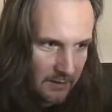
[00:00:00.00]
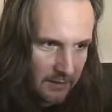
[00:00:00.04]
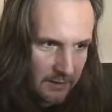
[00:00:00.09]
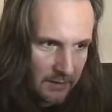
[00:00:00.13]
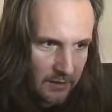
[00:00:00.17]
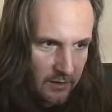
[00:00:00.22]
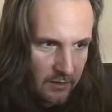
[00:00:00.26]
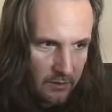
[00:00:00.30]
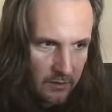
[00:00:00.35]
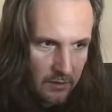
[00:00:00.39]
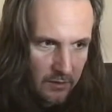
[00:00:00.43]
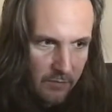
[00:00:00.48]

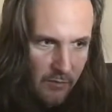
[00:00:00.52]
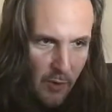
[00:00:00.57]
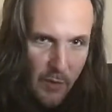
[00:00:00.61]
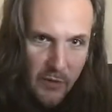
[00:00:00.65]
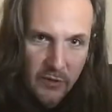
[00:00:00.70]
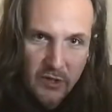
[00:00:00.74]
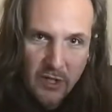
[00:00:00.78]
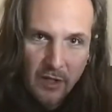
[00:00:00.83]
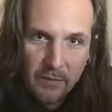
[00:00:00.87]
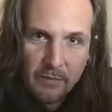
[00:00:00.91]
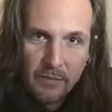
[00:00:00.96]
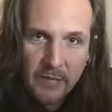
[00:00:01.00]
Jo,
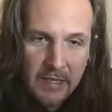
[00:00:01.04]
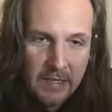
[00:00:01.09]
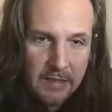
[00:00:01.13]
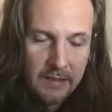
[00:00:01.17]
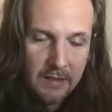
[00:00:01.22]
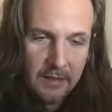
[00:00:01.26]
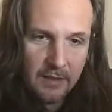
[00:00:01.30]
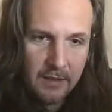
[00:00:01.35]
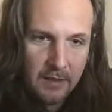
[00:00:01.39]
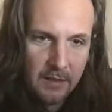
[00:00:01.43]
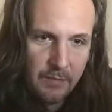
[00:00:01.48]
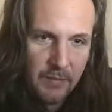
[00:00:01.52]
momentan
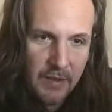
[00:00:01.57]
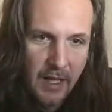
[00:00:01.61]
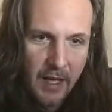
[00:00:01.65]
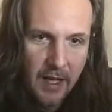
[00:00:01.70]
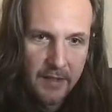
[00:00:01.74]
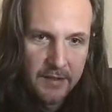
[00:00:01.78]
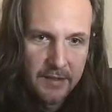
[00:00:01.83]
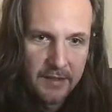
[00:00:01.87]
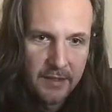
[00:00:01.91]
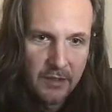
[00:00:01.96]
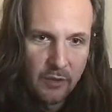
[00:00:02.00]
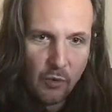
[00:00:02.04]
äh,
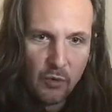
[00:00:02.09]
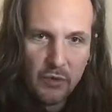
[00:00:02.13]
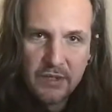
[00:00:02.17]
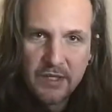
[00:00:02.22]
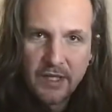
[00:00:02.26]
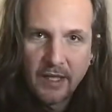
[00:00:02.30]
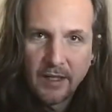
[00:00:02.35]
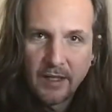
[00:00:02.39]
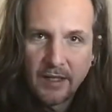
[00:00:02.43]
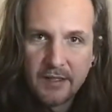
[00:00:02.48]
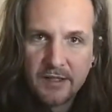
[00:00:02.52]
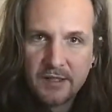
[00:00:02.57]
bereite ich
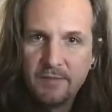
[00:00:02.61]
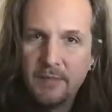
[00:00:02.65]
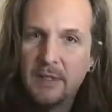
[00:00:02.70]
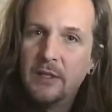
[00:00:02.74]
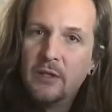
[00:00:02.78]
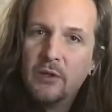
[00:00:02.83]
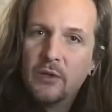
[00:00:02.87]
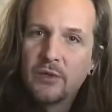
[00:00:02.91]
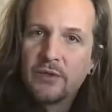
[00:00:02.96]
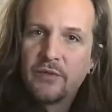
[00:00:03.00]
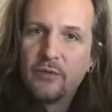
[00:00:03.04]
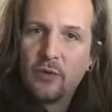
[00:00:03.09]

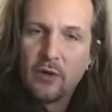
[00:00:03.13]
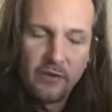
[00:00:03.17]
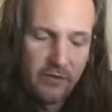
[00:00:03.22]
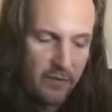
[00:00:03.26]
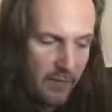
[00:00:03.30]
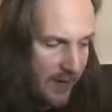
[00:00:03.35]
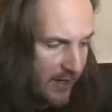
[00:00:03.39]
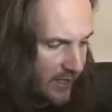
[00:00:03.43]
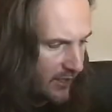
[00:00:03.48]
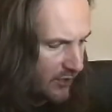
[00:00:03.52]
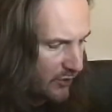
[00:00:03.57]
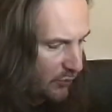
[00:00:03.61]
Unterrichtsvideos vor für
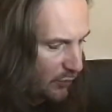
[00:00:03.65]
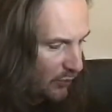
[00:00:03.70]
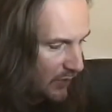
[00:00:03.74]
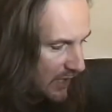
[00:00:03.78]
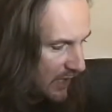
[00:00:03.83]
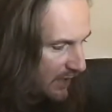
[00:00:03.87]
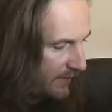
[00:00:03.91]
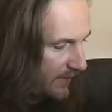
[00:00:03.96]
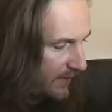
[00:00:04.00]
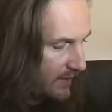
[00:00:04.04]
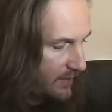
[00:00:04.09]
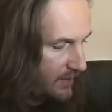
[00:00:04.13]
meine
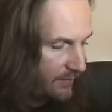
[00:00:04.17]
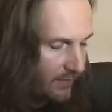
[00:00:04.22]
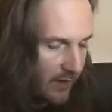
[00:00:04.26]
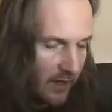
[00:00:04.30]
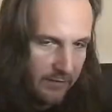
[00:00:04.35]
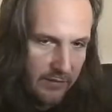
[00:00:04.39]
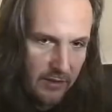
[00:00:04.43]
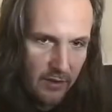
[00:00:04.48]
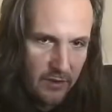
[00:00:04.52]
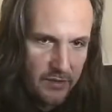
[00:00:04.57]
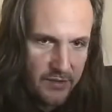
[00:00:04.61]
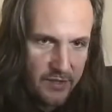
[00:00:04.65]
Schüler, weil,
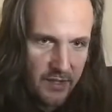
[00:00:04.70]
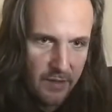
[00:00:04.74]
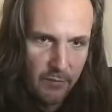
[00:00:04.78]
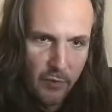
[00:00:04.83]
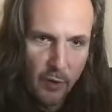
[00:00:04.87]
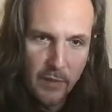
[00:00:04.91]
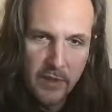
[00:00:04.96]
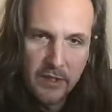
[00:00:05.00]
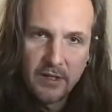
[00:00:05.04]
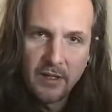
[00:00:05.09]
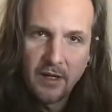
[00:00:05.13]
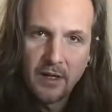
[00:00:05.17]
weil wir uns ja
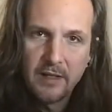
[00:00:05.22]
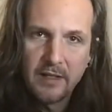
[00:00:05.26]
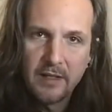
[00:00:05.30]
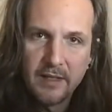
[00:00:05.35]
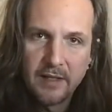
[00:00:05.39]
momentan